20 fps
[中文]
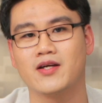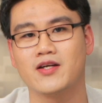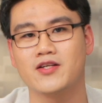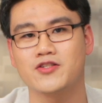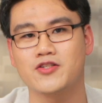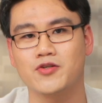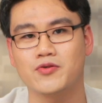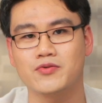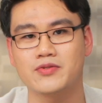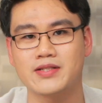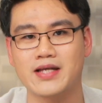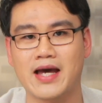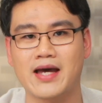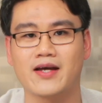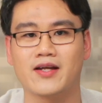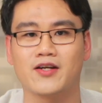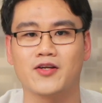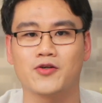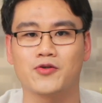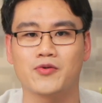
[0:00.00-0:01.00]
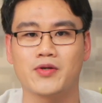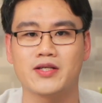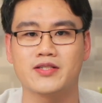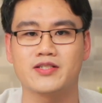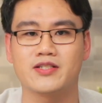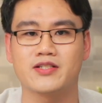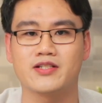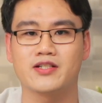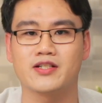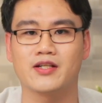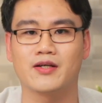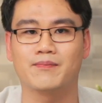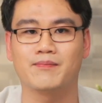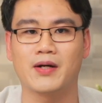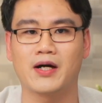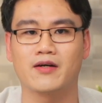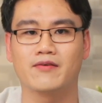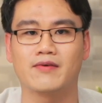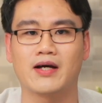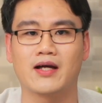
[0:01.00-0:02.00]
就在六月七日的
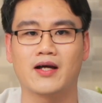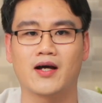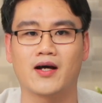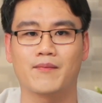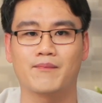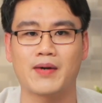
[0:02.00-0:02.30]
傍晚啊，